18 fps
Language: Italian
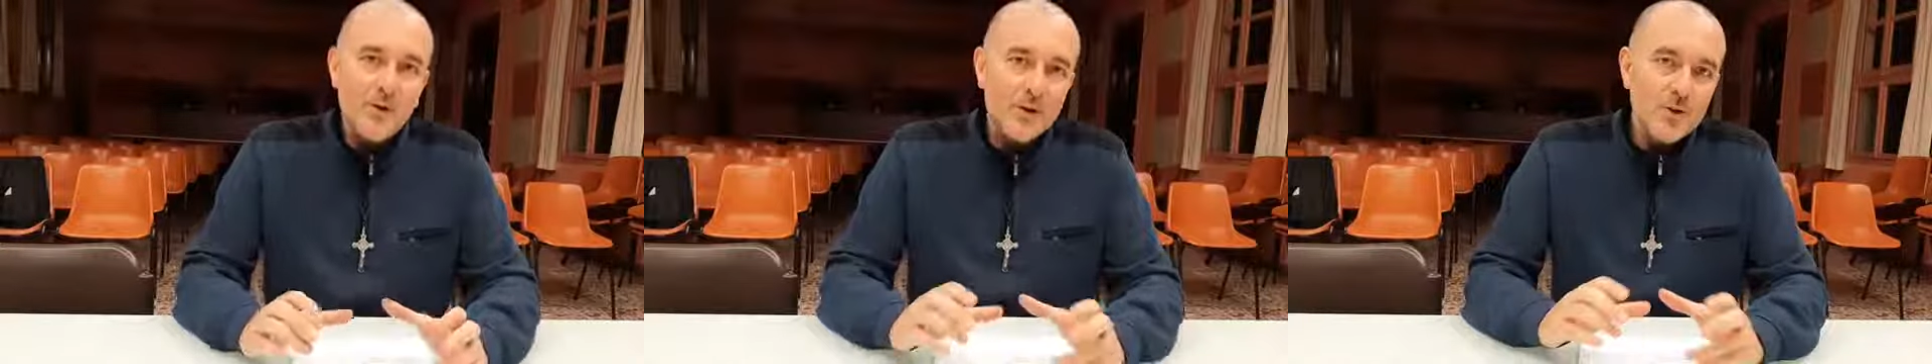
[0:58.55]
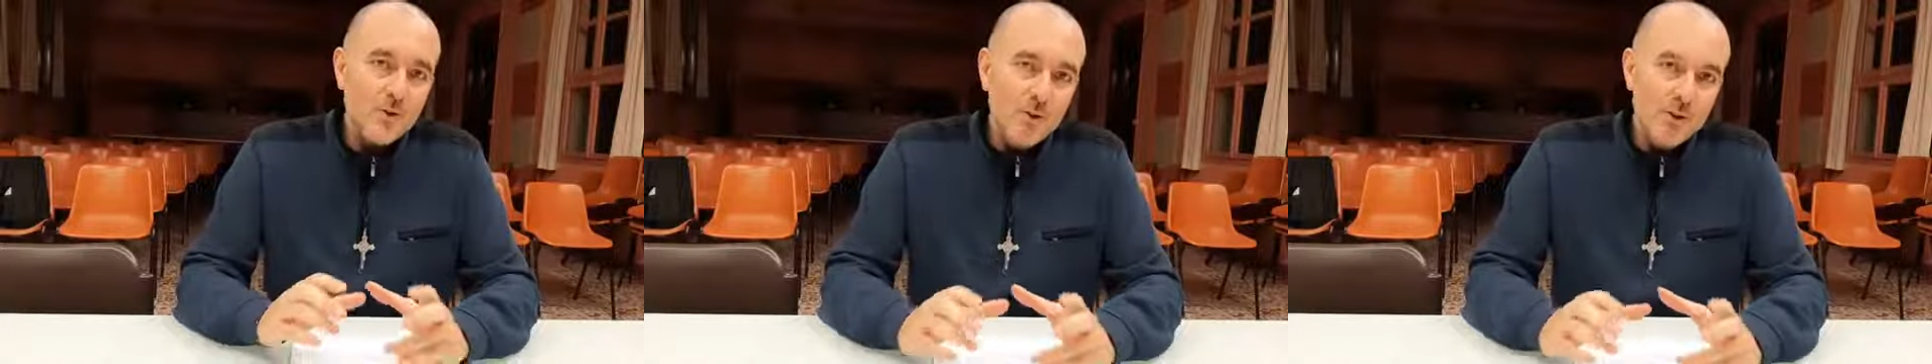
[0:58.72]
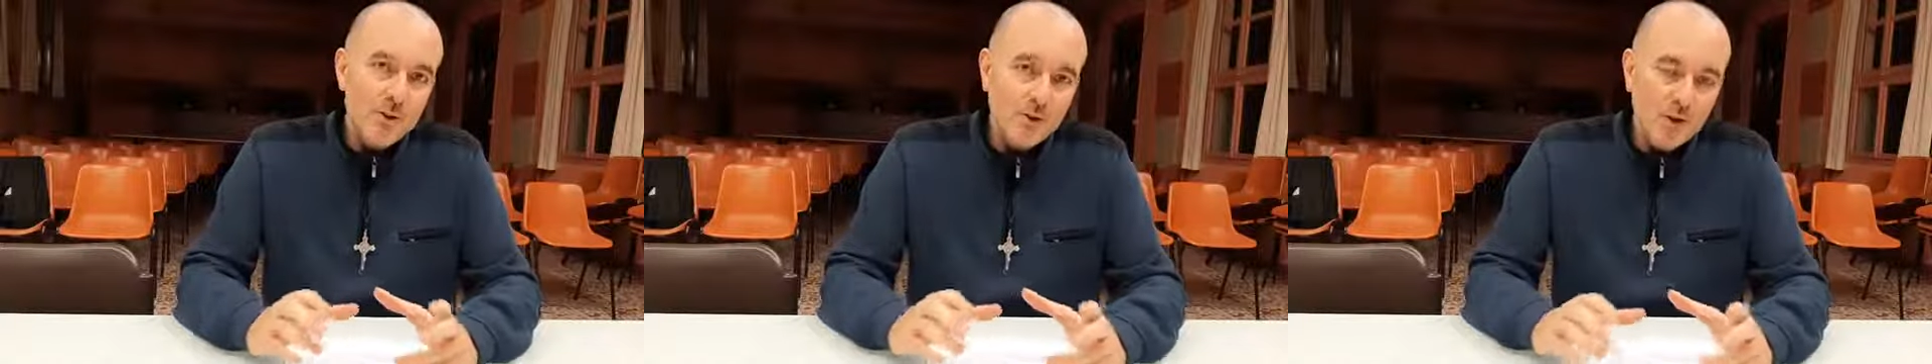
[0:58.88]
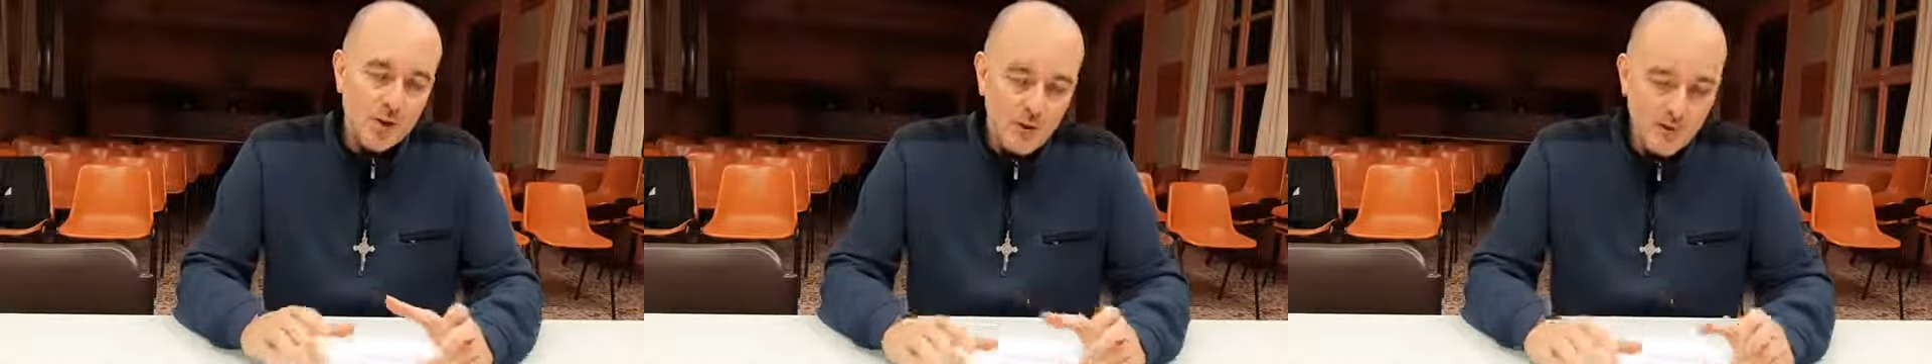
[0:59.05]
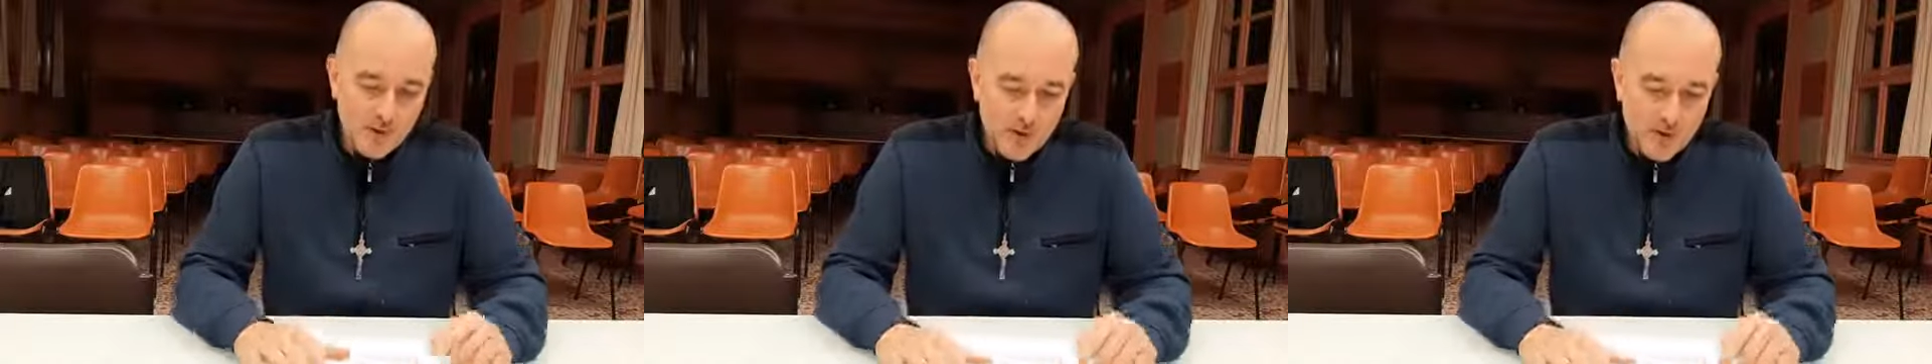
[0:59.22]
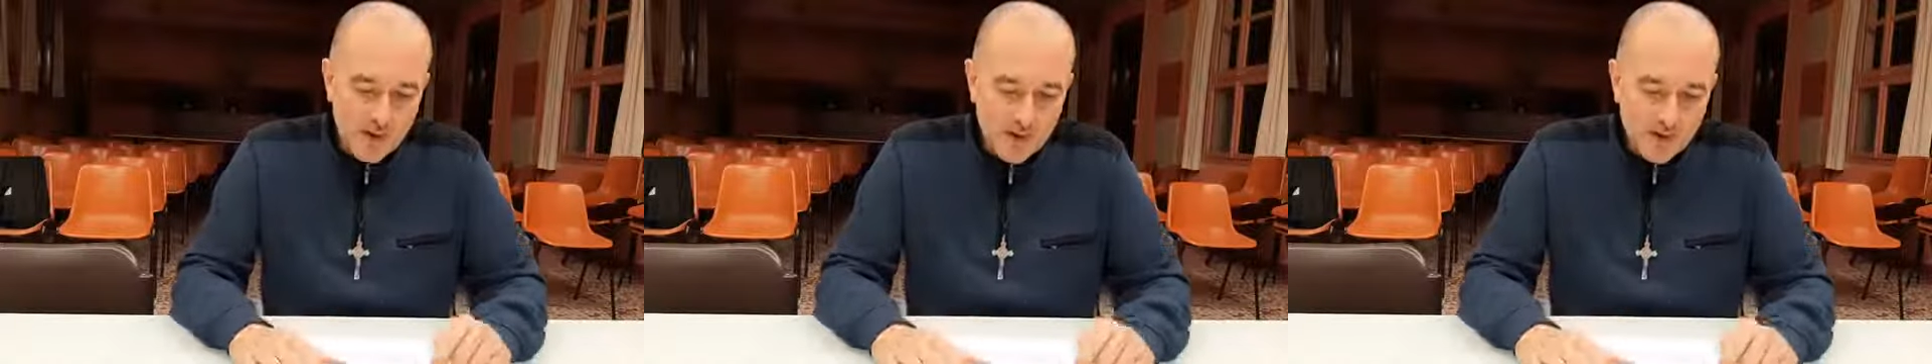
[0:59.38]
Faccio questo
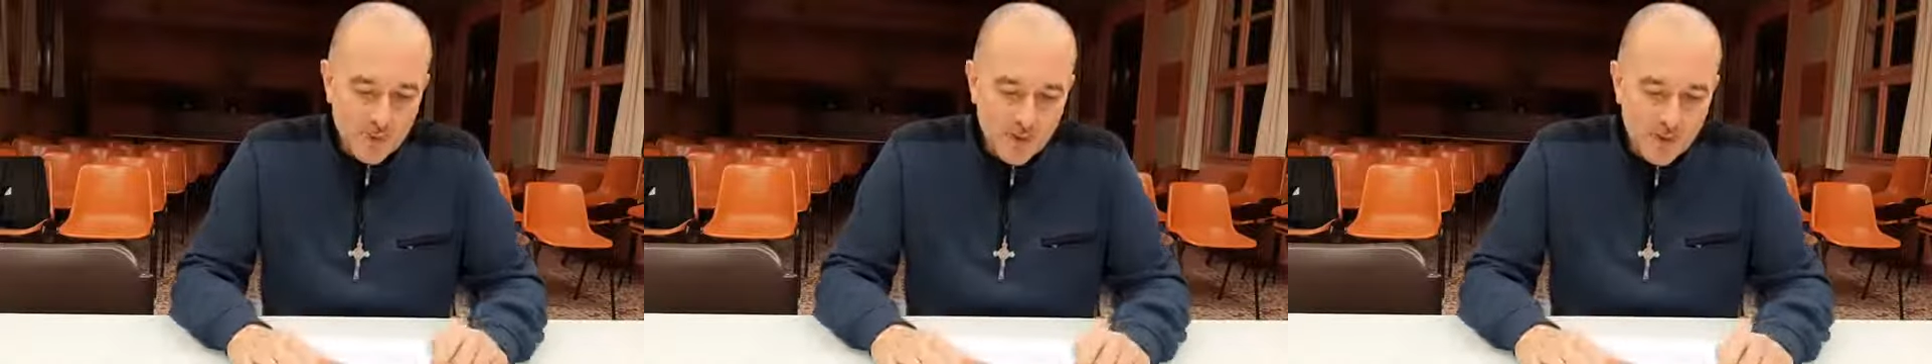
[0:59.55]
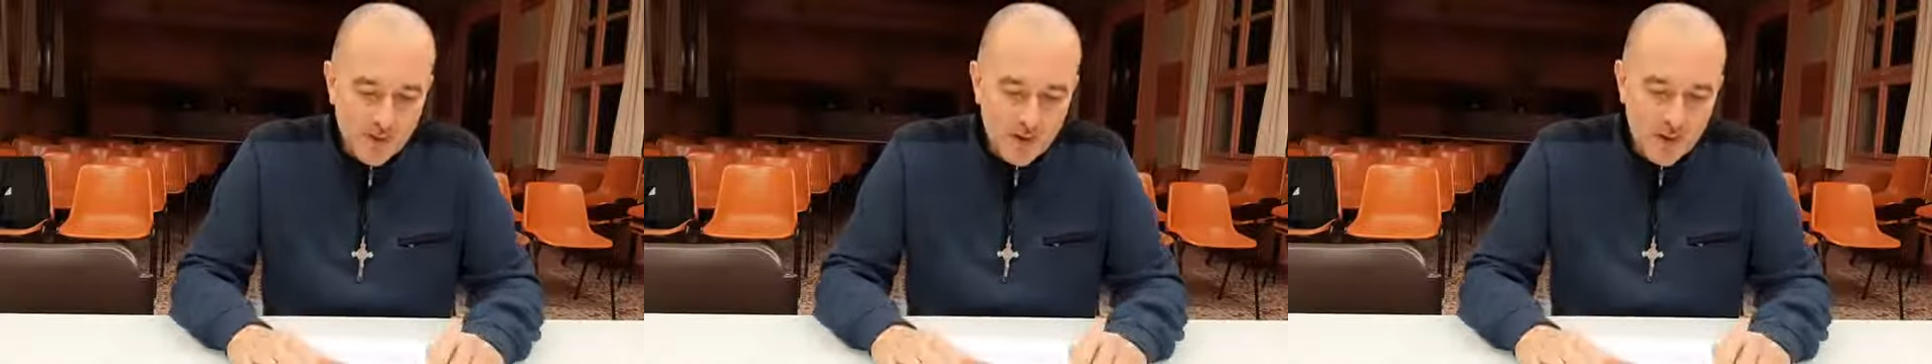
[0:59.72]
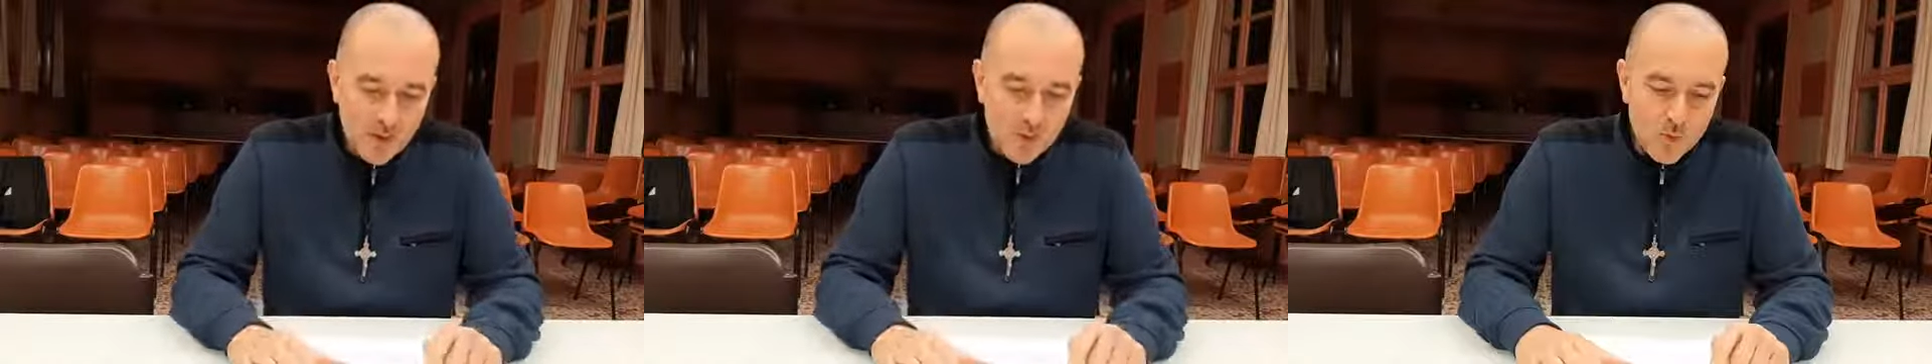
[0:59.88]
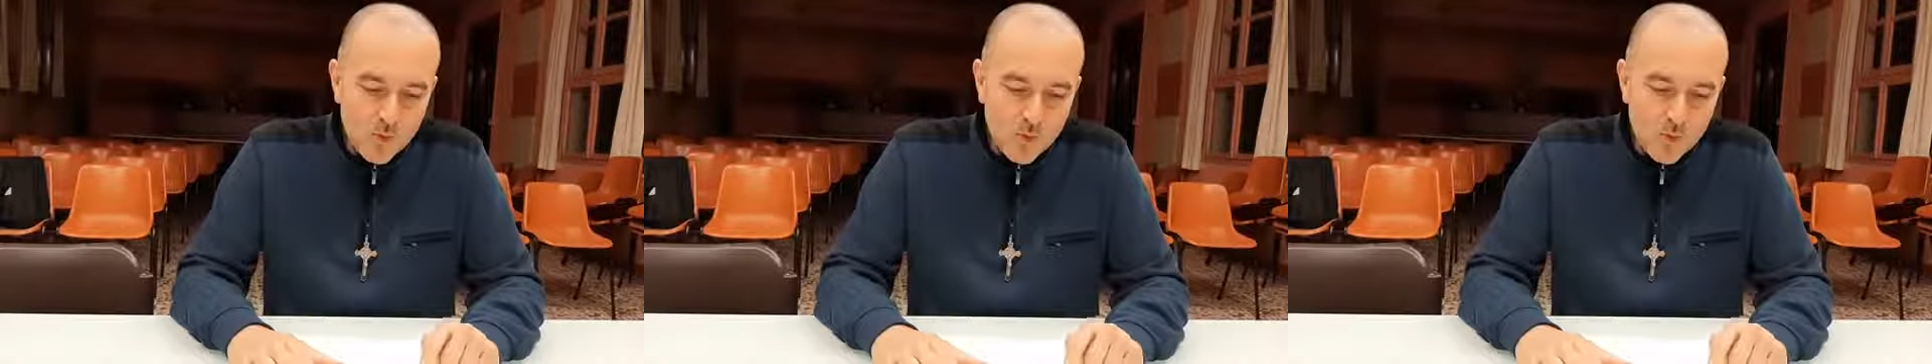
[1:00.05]
riferimento perché i